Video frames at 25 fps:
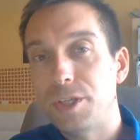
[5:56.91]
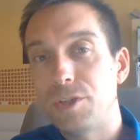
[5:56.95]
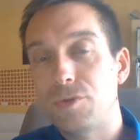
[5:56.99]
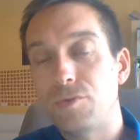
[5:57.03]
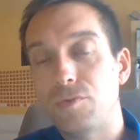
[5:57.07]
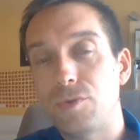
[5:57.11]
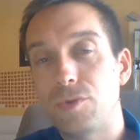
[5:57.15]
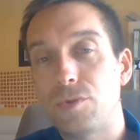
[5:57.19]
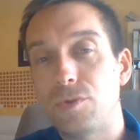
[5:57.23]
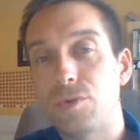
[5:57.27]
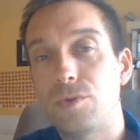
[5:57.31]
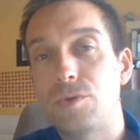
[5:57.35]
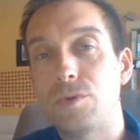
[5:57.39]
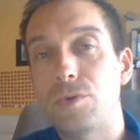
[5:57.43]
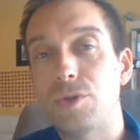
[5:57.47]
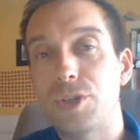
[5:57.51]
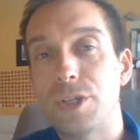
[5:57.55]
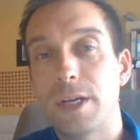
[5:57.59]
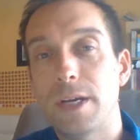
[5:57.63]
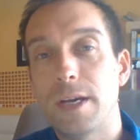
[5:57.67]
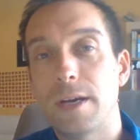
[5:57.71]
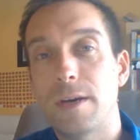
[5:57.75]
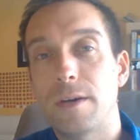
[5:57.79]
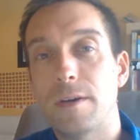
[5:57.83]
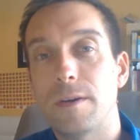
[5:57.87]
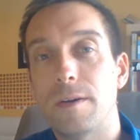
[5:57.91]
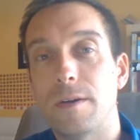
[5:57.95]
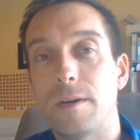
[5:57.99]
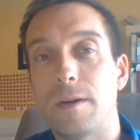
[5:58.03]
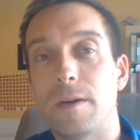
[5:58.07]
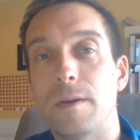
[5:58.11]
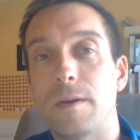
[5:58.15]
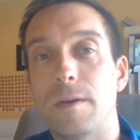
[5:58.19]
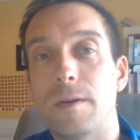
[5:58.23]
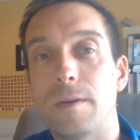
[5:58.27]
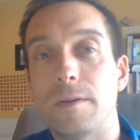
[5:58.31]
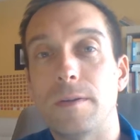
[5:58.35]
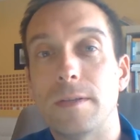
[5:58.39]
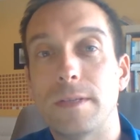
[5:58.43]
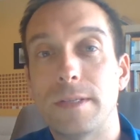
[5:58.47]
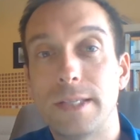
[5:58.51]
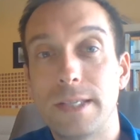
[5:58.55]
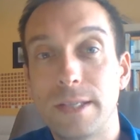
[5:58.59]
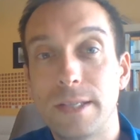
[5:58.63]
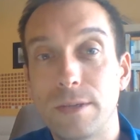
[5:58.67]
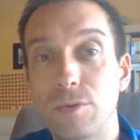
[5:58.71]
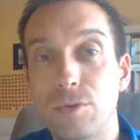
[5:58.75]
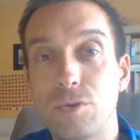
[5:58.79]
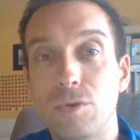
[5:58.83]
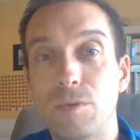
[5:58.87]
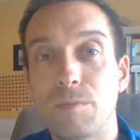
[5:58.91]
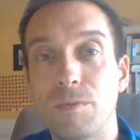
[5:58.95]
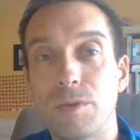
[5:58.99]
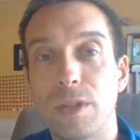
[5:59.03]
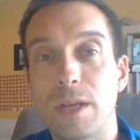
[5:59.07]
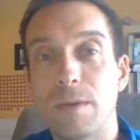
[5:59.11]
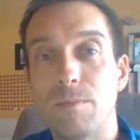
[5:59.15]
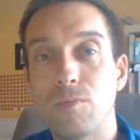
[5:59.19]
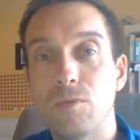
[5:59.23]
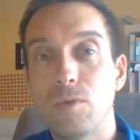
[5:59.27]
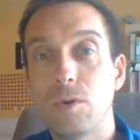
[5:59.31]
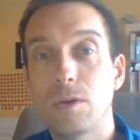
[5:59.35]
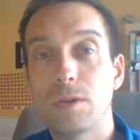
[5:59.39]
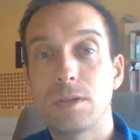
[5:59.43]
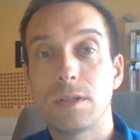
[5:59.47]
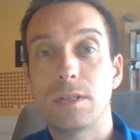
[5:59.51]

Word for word: je vous suggère le CO2 Mon Amour.